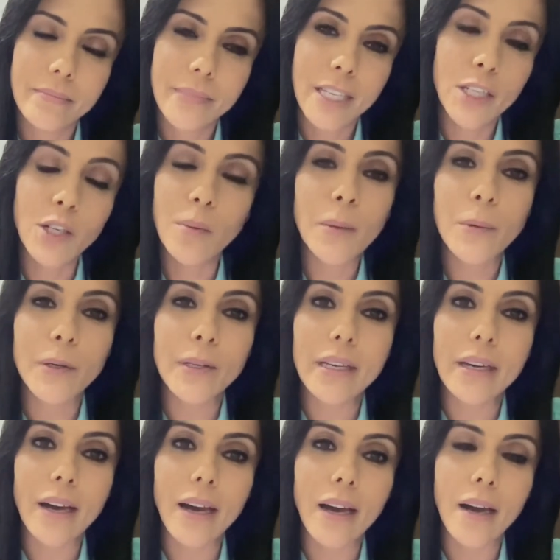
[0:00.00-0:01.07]
Y no me voy
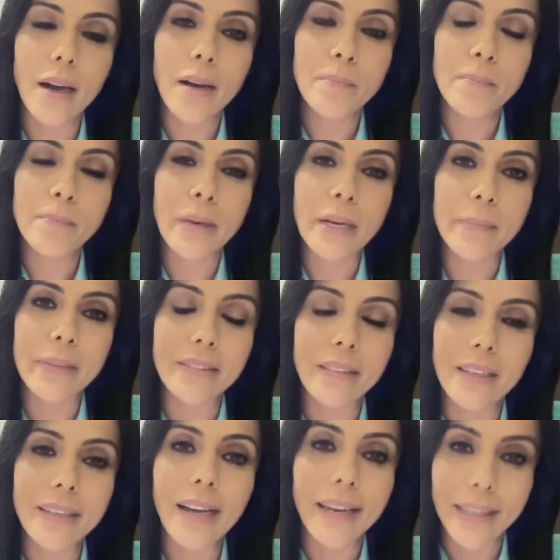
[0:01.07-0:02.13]
a
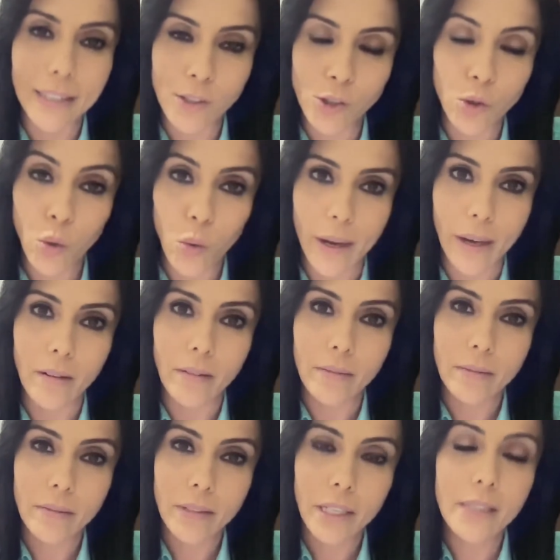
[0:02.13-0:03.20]
permitir caer en su juego.
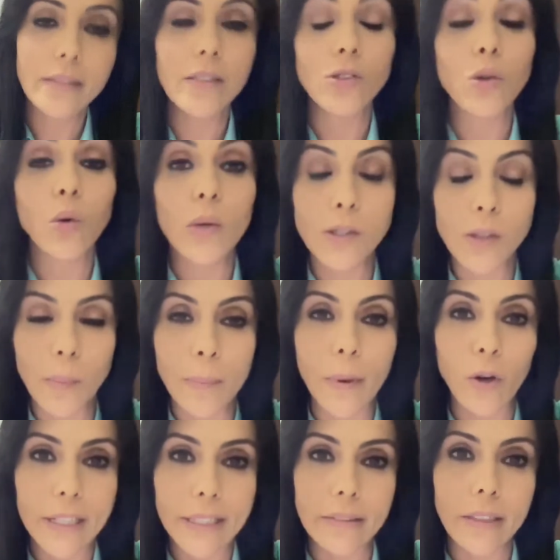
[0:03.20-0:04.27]
Este es un juicio
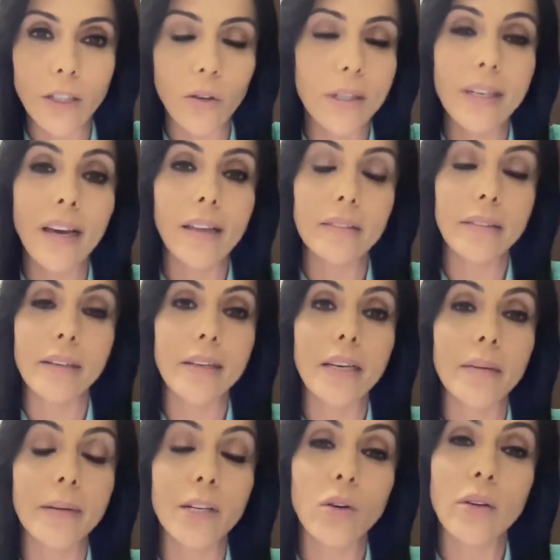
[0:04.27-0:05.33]
político y nada tiene que
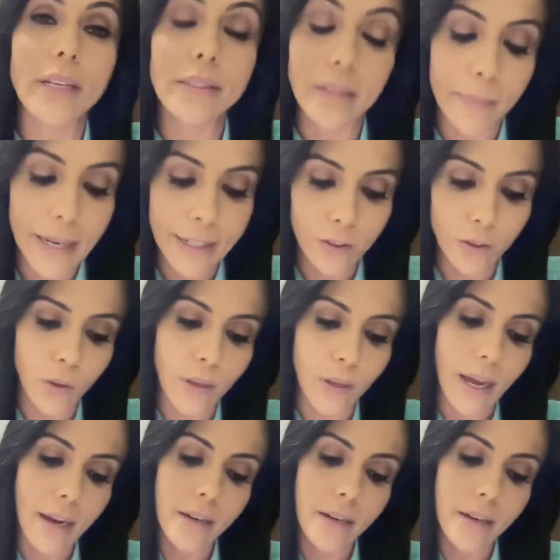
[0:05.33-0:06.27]
ver con el tema electoral.